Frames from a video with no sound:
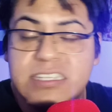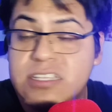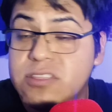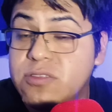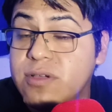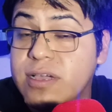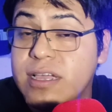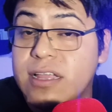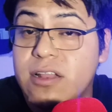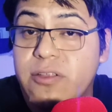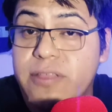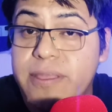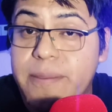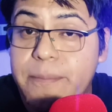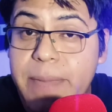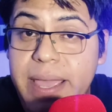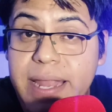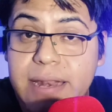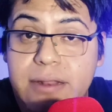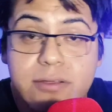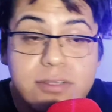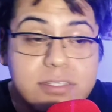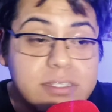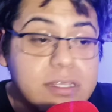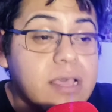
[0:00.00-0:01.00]
que siento que es lo de
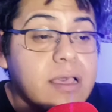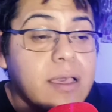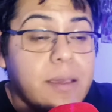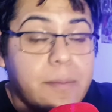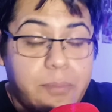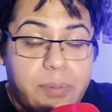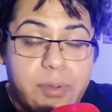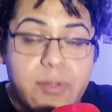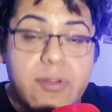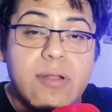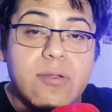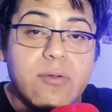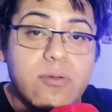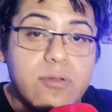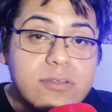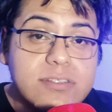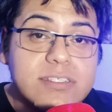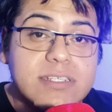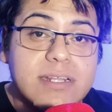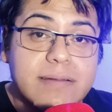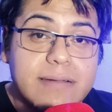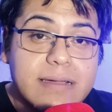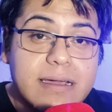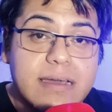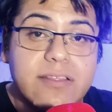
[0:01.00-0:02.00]
menos. Pero
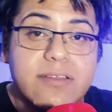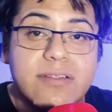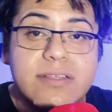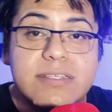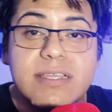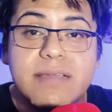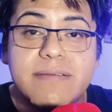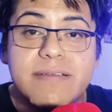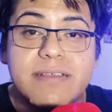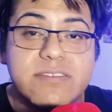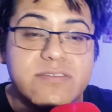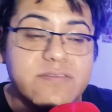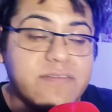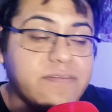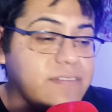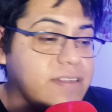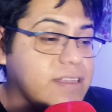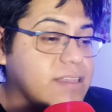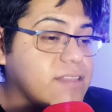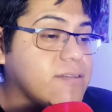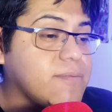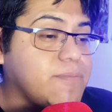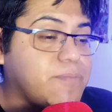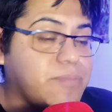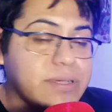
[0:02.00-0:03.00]
algunos trabajadores ya habían
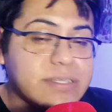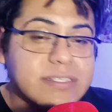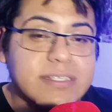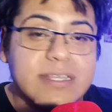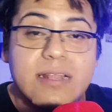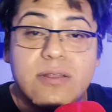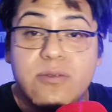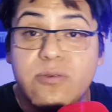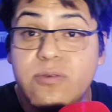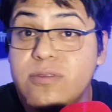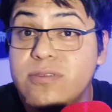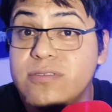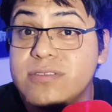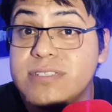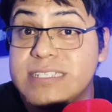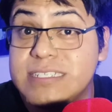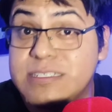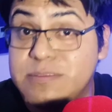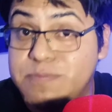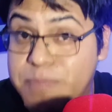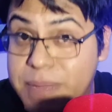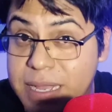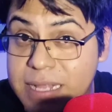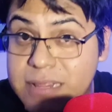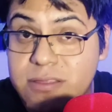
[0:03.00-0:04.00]
sufrido pues
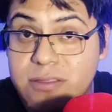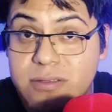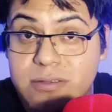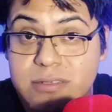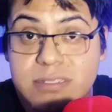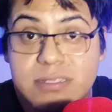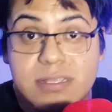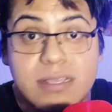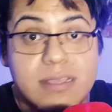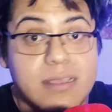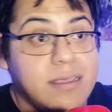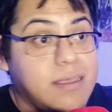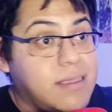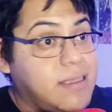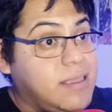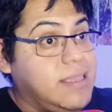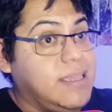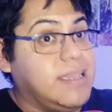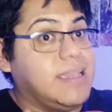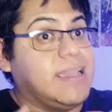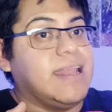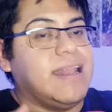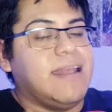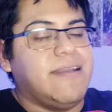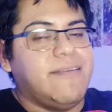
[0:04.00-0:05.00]
algunos espantos
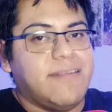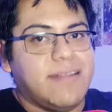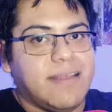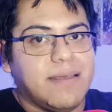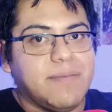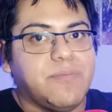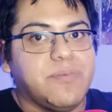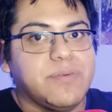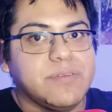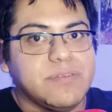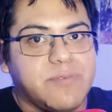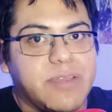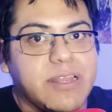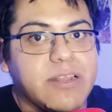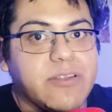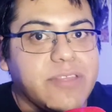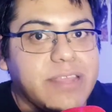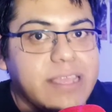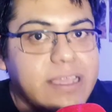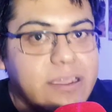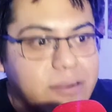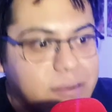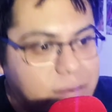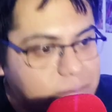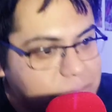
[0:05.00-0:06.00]
y que la verdad pues
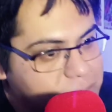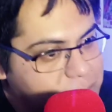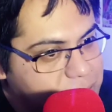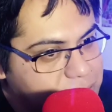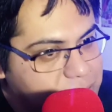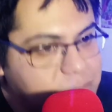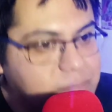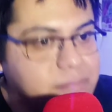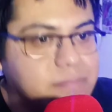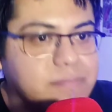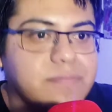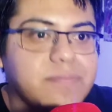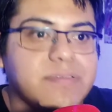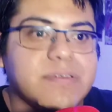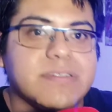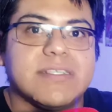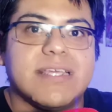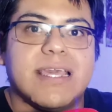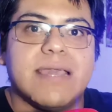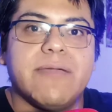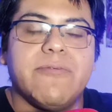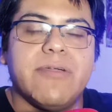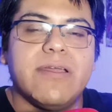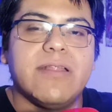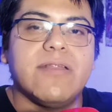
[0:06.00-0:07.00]
bueno digo,
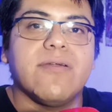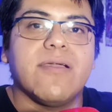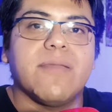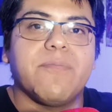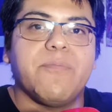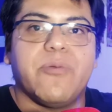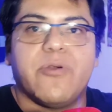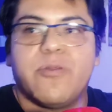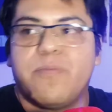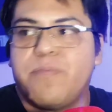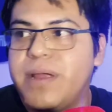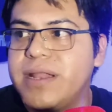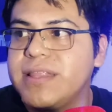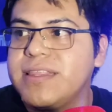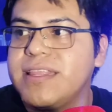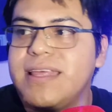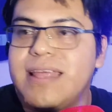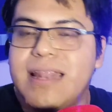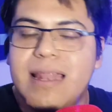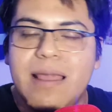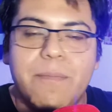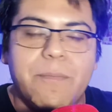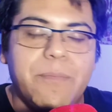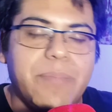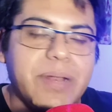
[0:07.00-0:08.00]
pues qué bueno por
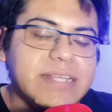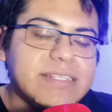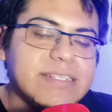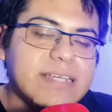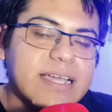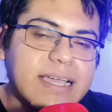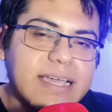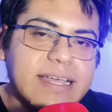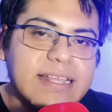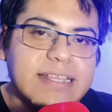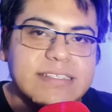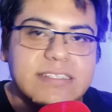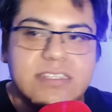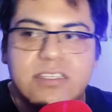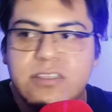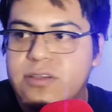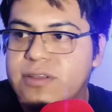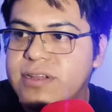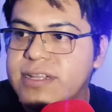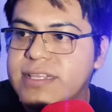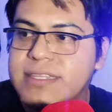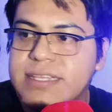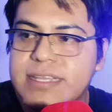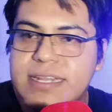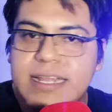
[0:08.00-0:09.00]
parte de la empresa que
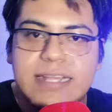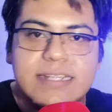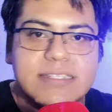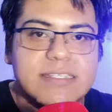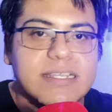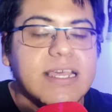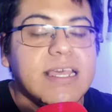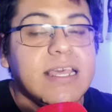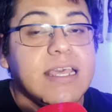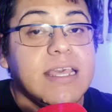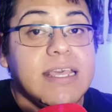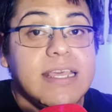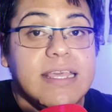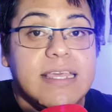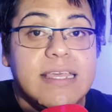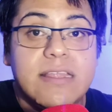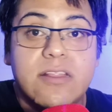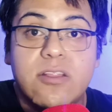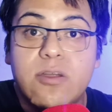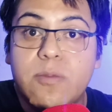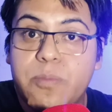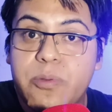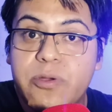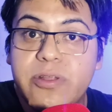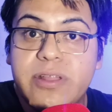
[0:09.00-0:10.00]
decidió retirarse
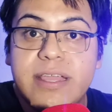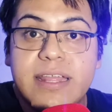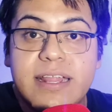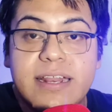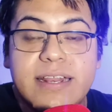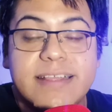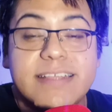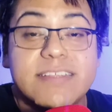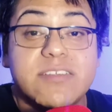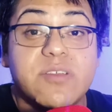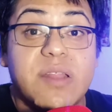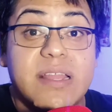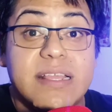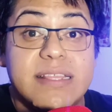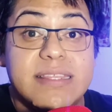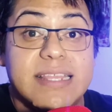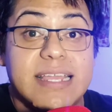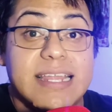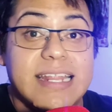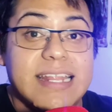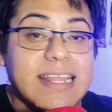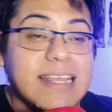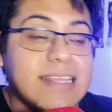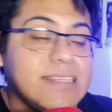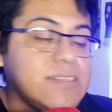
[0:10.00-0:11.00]
y no poner en riesgo la
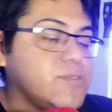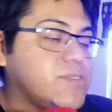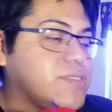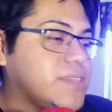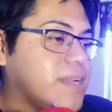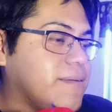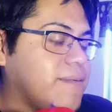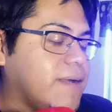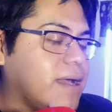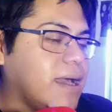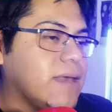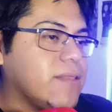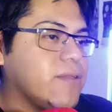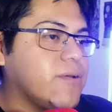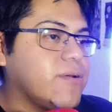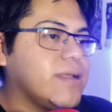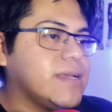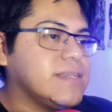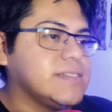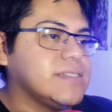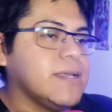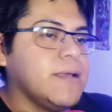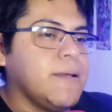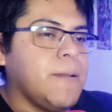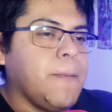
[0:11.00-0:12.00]
integridad de sus
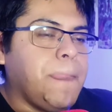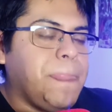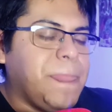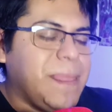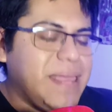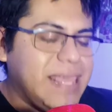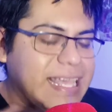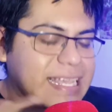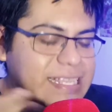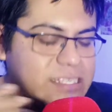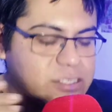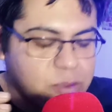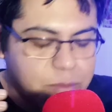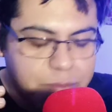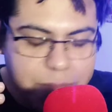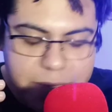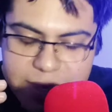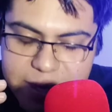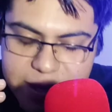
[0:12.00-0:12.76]
trabajadores. Y eso